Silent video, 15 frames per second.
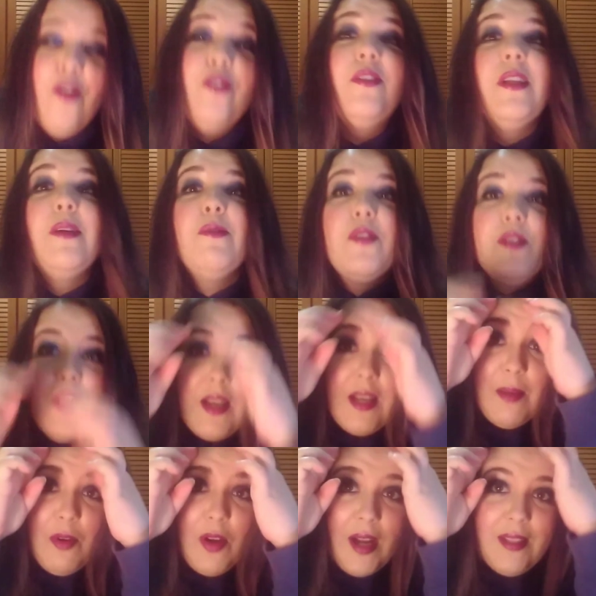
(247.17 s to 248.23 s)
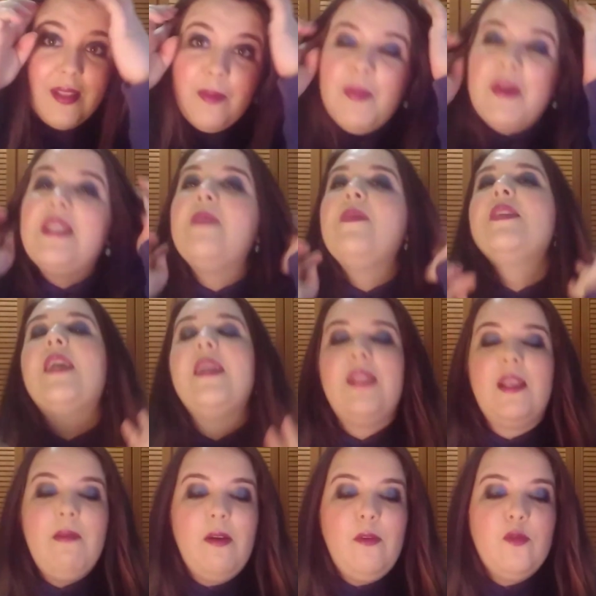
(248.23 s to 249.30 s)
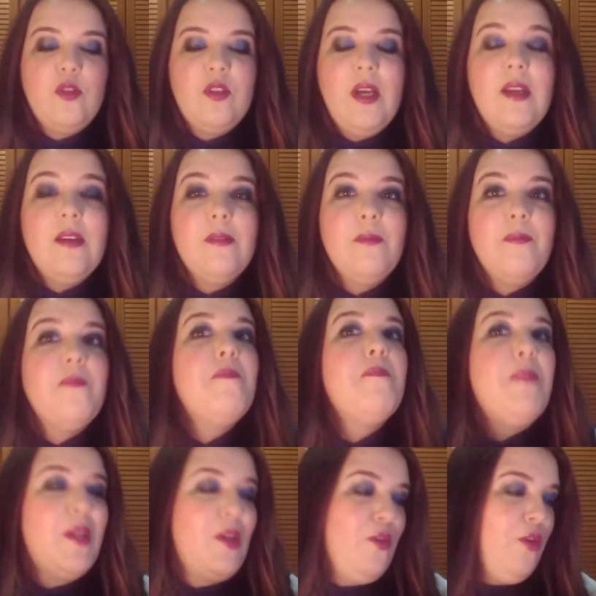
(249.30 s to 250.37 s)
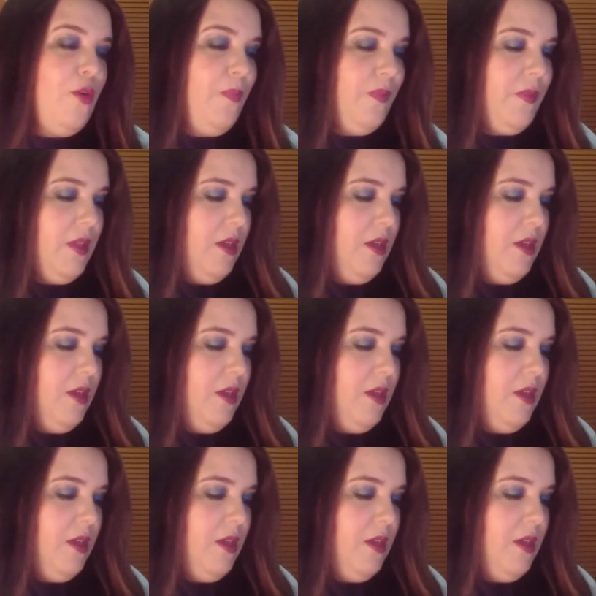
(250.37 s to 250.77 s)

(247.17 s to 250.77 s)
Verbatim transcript: Luego tenemos libro que pensabas que te iba a gustar, pero no.